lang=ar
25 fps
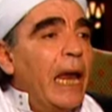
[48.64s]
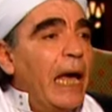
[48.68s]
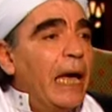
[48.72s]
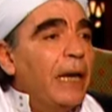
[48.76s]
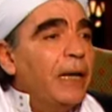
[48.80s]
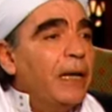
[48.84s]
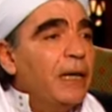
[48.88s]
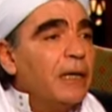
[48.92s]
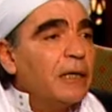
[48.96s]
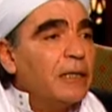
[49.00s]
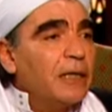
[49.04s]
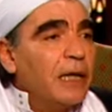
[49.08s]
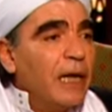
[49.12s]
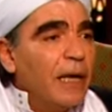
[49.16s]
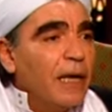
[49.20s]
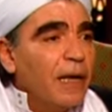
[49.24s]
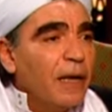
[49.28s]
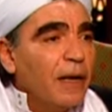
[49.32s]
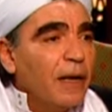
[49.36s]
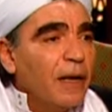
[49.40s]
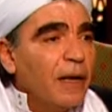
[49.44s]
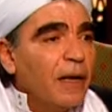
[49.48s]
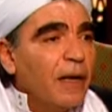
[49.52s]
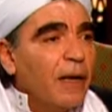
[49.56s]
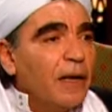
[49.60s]
الحان ناس
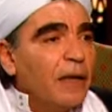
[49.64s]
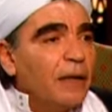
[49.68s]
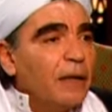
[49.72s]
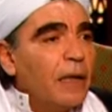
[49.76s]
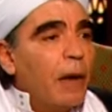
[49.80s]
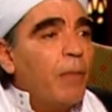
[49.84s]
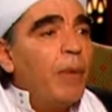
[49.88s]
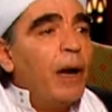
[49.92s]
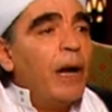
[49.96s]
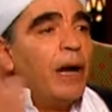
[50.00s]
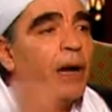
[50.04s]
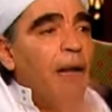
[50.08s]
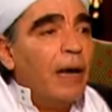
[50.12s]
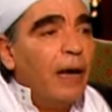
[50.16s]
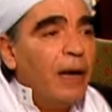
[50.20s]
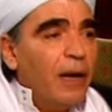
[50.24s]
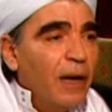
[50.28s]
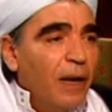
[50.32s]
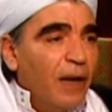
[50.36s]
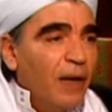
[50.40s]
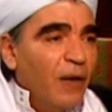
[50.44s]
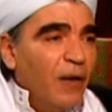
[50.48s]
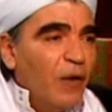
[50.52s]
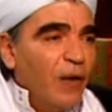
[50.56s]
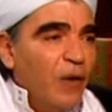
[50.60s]
تانية آه طبعها
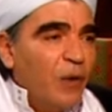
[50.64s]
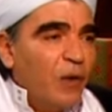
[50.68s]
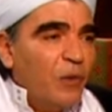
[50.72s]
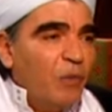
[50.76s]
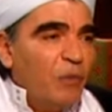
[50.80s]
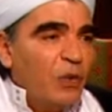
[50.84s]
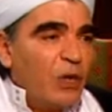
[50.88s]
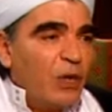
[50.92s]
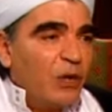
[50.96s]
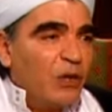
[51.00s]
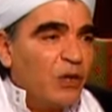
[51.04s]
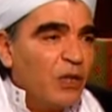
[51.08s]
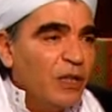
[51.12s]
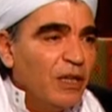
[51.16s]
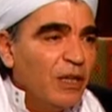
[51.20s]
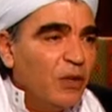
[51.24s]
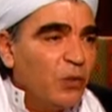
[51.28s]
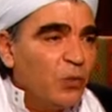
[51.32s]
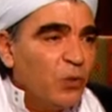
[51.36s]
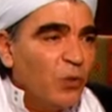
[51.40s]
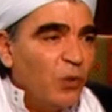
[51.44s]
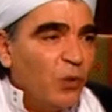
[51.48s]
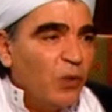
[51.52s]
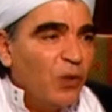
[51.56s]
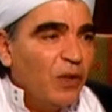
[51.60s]
آه
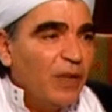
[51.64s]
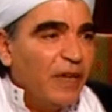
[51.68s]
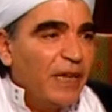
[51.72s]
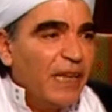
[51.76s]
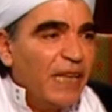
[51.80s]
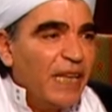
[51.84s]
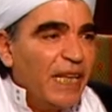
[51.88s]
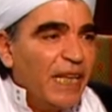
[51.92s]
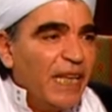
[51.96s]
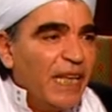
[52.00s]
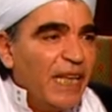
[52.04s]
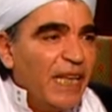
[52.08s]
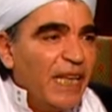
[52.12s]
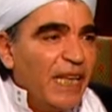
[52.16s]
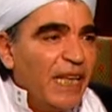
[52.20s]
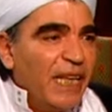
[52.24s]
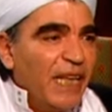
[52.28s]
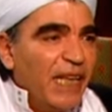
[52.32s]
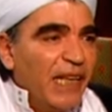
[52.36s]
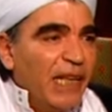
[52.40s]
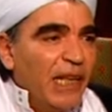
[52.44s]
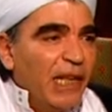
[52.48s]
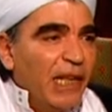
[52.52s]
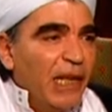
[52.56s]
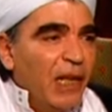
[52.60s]
بشخصيته ايوه
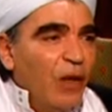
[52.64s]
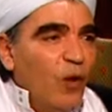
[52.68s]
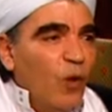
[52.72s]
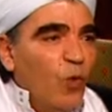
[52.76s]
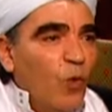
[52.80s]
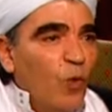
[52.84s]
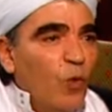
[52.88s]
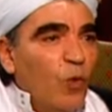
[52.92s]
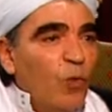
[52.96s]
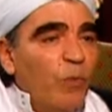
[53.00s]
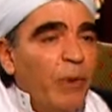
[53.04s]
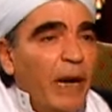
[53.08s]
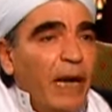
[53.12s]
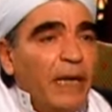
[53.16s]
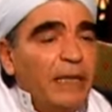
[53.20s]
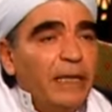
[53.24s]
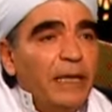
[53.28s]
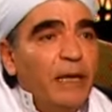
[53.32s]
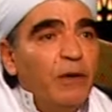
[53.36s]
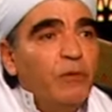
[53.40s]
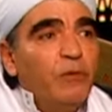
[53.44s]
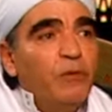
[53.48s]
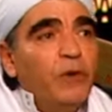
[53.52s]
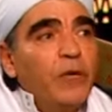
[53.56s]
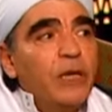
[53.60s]

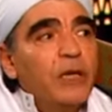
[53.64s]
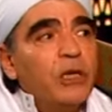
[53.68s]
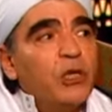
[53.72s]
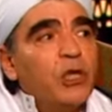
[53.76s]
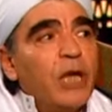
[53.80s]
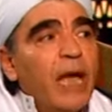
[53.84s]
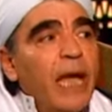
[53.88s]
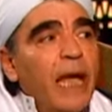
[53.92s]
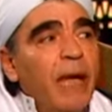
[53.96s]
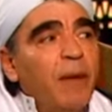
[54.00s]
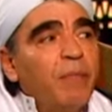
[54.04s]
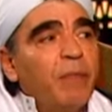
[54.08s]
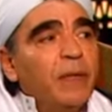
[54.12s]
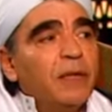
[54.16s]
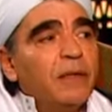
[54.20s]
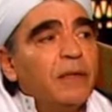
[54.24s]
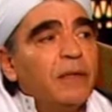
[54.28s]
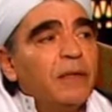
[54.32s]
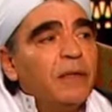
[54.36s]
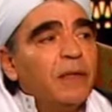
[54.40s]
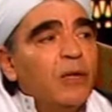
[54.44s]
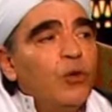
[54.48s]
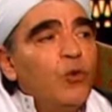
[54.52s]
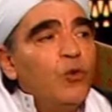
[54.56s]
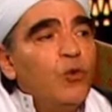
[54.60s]
وبعدين فيه شهامه
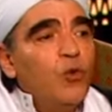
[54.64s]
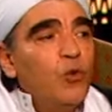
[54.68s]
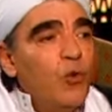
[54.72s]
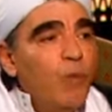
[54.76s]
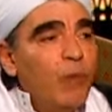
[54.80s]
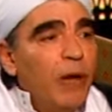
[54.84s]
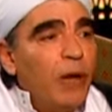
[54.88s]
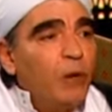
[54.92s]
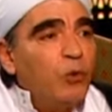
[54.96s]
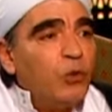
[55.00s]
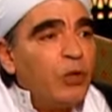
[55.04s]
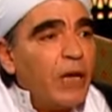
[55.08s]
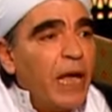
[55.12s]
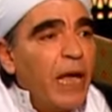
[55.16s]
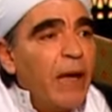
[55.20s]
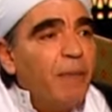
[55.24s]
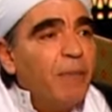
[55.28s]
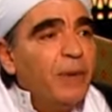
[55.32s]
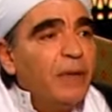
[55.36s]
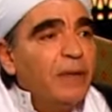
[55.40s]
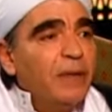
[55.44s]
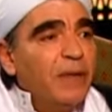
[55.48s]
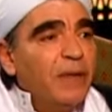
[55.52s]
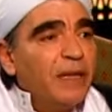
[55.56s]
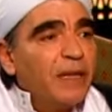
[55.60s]
النوبه
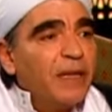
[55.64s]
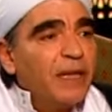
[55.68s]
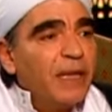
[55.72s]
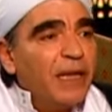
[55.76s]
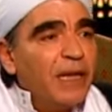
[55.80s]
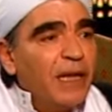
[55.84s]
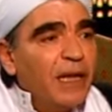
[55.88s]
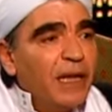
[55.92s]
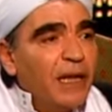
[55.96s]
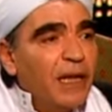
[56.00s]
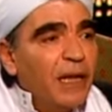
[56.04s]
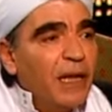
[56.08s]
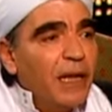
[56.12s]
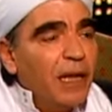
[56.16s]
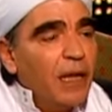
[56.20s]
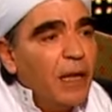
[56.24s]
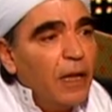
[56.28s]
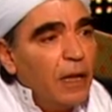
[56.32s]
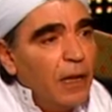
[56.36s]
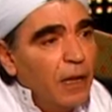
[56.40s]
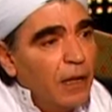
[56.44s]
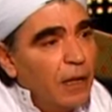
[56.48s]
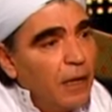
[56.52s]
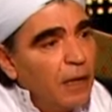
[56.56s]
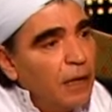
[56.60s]
وشهامه آه،
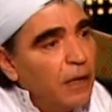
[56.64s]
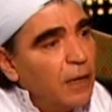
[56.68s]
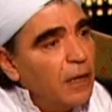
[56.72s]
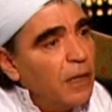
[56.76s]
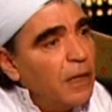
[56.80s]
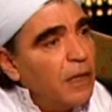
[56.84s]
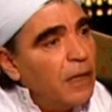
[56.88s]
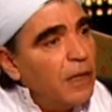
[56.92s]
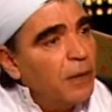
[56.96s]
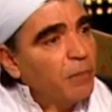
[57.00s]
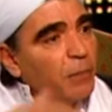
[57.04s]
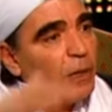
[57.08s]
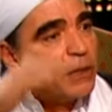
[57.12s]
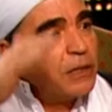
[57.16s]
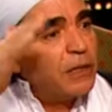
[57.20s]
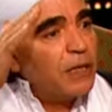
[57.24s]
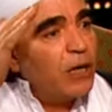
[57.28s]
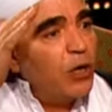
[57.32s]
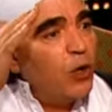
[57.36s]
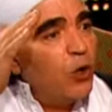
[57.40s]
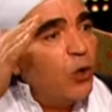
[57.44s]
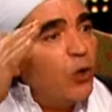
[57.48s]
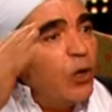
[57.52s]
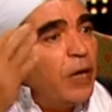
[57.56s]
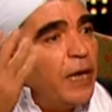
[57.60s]
مصر
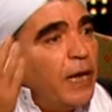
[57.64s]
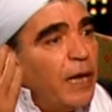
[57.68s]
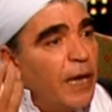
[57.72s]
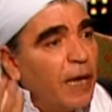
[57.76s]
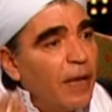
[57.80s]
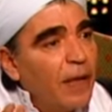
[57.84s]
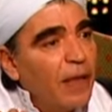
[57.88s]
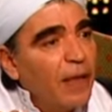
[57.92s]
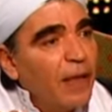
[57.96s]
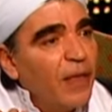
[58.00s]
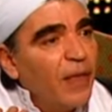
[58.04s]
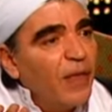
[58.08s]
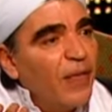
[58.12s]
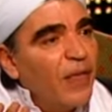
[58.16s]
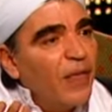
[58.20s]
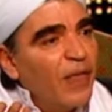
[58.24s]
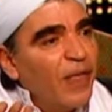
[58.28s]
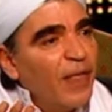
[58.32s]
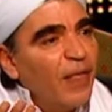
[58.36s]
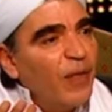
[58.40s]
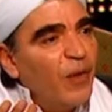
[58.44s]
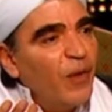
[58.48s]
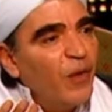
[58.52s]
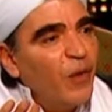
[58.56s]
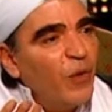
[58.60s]
العليا آه
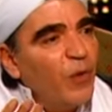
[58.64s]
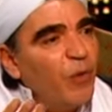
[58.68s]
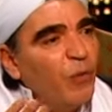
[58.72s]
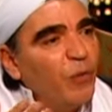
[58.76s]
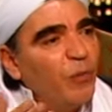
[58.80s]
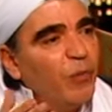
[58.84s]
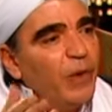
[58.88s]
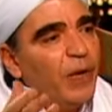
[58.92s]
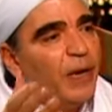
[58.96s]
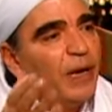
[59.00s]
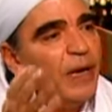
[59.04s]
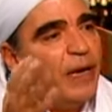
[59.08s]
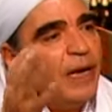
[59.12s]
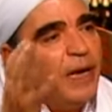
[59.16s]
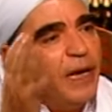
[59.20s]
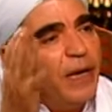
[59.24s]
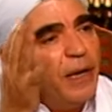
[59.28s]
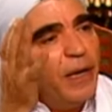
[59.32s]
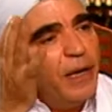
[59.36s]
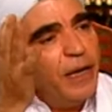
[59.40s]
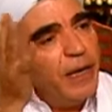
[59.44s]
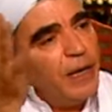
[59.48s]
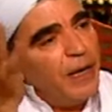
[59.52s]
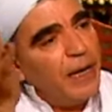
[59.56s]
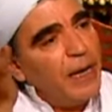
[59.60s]

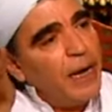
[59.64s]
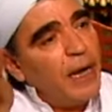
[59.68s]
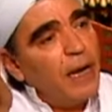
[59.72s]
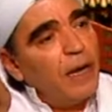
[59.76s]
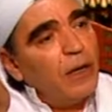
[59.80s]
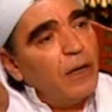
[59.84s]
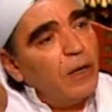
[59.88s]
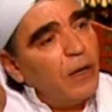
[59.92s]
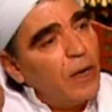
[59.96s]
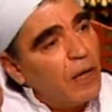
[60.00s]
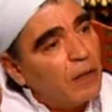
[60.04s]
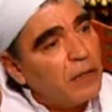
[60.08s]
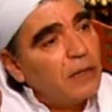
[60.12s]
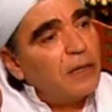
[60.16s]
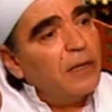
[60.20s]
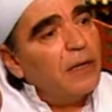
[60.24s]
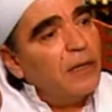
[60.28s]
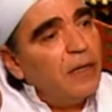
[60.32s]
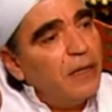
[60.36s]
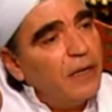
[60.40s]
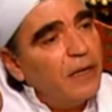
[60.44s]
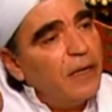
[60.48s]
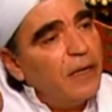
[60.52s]
ان هناك اصل